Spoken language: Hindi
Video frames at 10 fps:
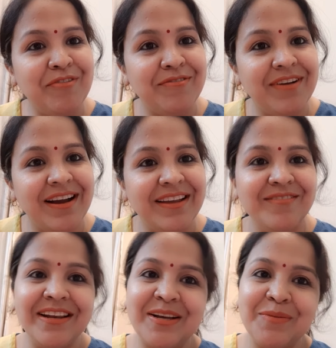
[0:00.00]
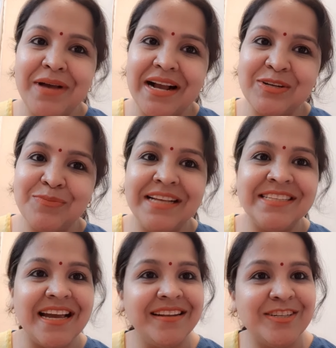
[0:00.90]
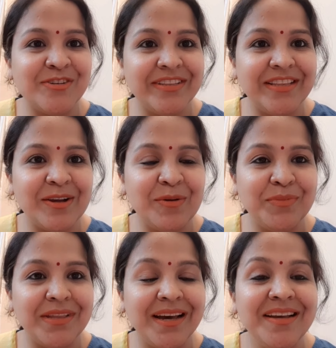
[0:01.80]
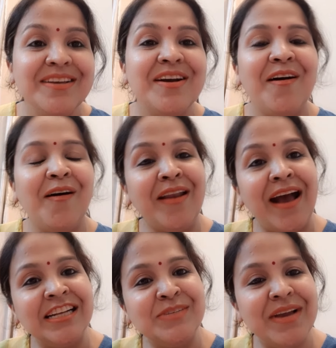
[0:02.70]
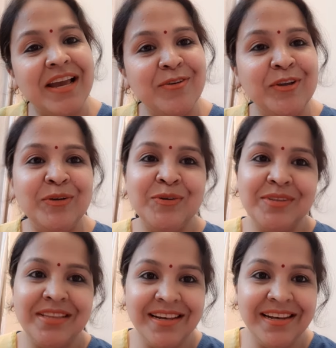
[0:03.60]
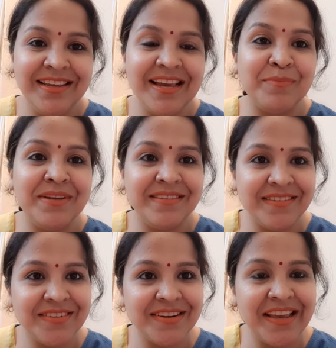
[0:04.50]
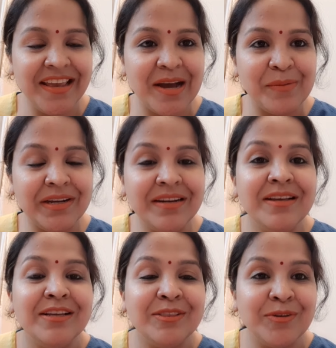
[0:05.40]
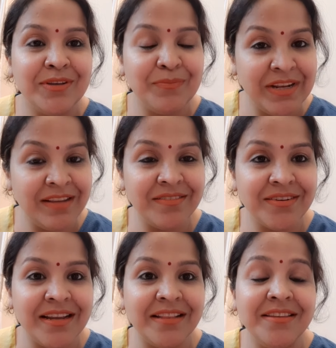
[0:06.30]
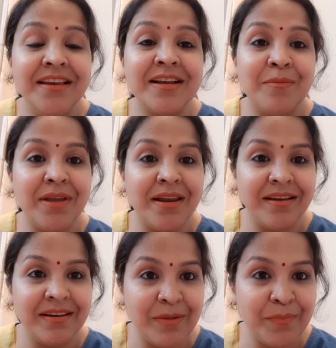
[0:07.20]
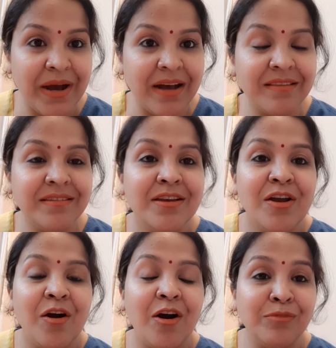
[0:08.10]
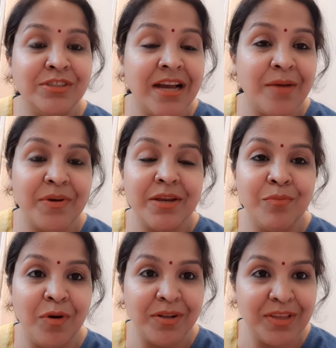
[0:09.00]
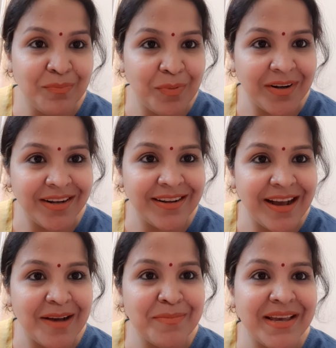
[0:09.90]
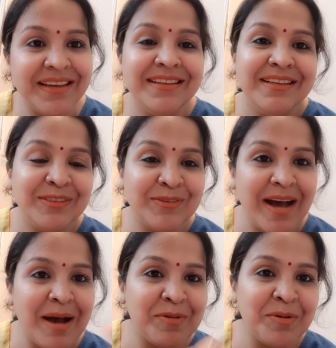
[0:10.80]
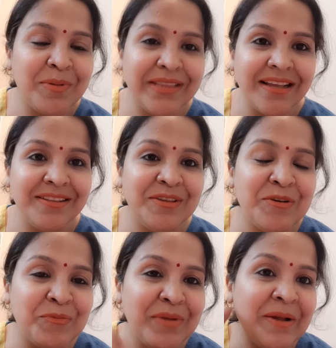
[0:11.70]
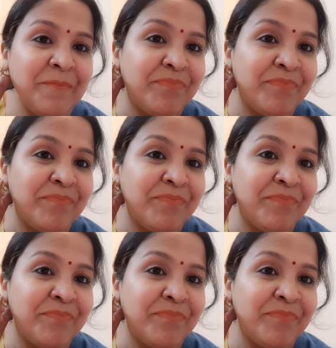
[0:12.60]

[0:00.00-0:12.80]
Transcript: एवरीवन वेलकम बैक टू माय चैनल श्वेता गुप्ता और आज मैं आई हुई हूँ दिल्ली अपनी सिस्टर के यहाँ पर तो मेरी सिस्टर रहती है कमला नगर के पास और मुझे यहाँ पर एक बहुत ही इम्पॉर्टेंट काम है तो आपको बता देती हूँ मैं